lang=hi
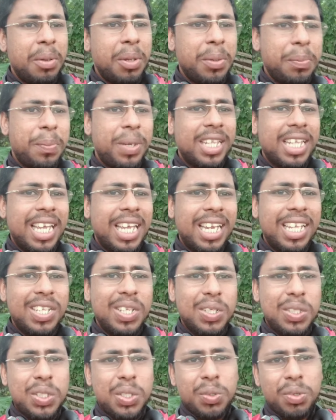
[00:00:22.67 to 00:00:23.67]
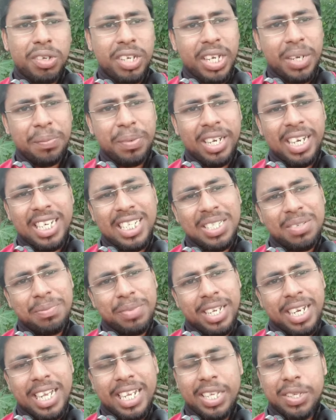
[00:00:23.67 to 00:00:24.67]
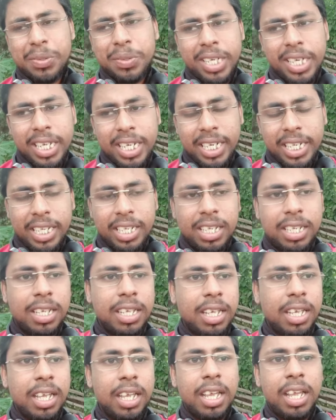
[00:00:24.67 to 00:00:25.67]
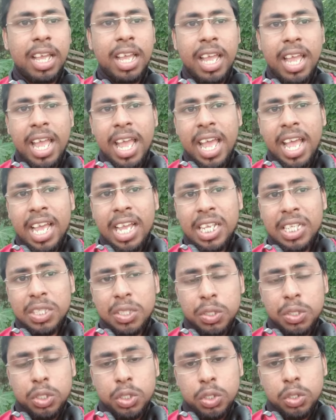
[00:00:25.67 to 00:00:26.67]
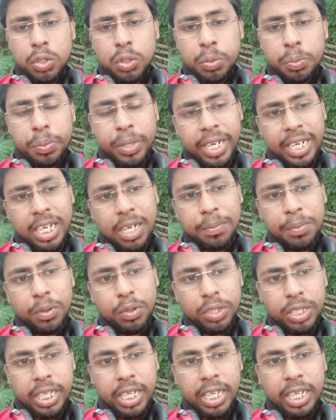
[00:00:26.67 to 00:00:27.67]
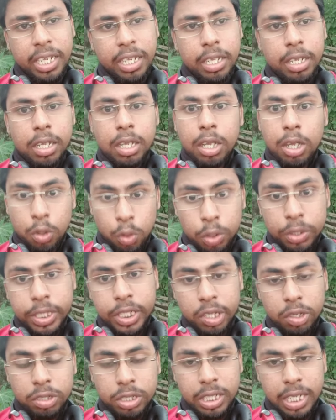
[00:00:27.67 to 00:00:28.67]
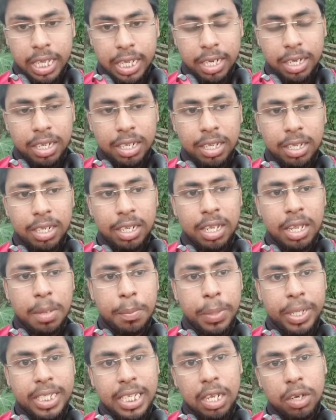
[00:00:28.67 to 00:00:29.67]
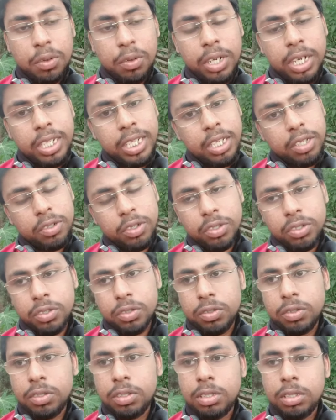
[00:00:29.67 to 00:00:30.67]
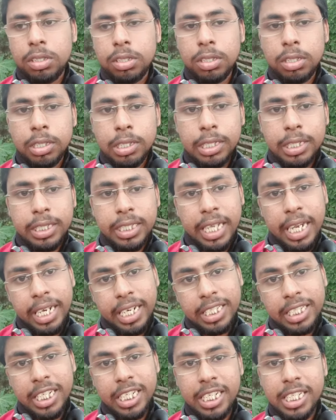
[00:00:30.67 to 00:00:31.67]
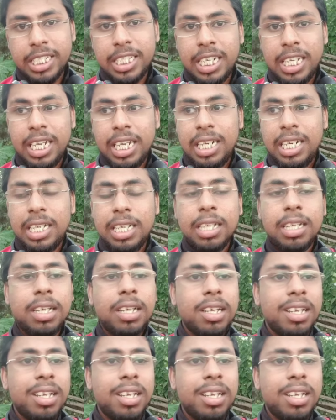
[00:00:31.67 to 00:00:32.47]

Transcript: फिर पता नहीं दोस्तों वो गिफ्ट लेने से मना क्यों कर रही है दोस्तों ब्रेकअप होते ही रूल्स के अनुसार मैं चालू कर दिया दोस्तों सैड स्टेटस लगाना